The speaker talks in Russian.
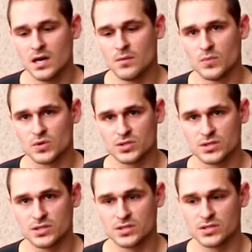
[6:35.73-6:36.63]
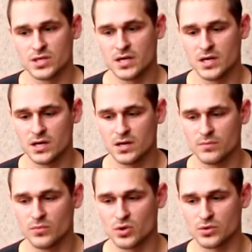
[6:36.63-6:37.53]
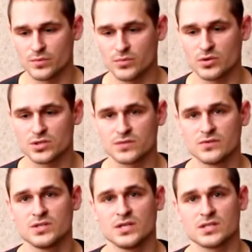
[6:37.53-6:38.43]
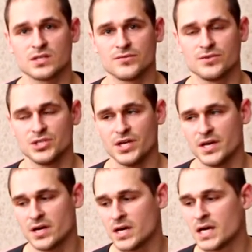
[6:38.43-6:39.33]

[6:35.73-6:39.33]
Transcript: Можно делать множество интересных вещей,